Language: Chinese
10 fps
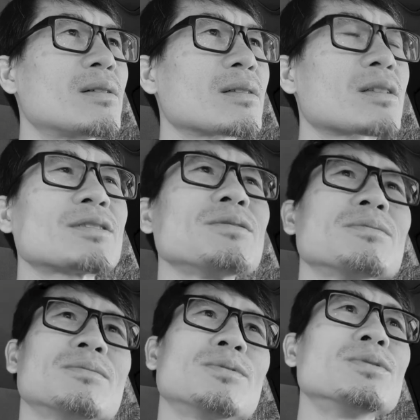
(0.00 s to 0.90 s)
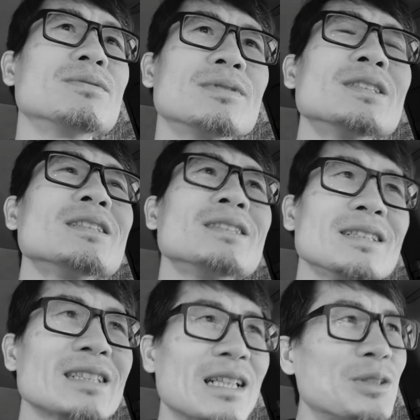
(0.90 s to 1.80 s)
可是你你
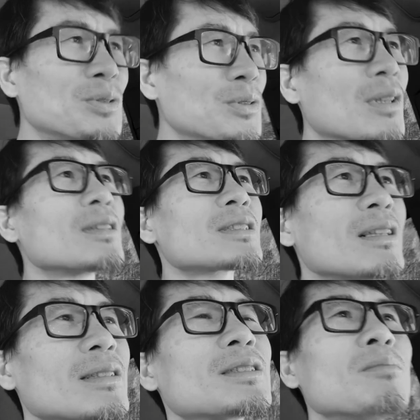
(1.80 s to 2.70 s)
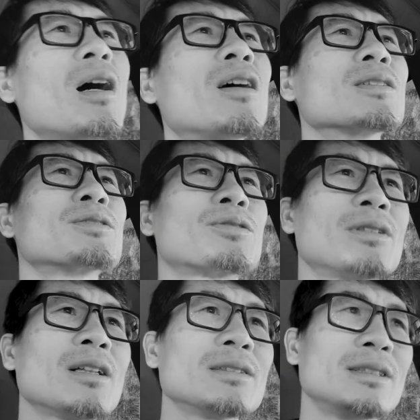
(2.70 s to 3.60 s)
想，女儿上了这么好的学
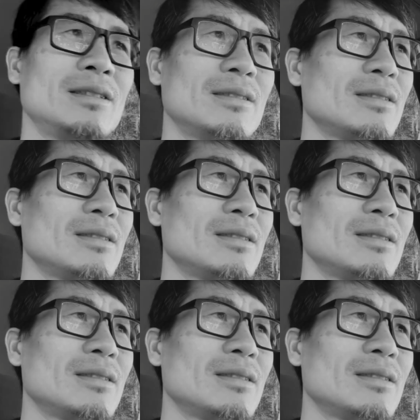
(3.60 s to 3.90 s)
校，你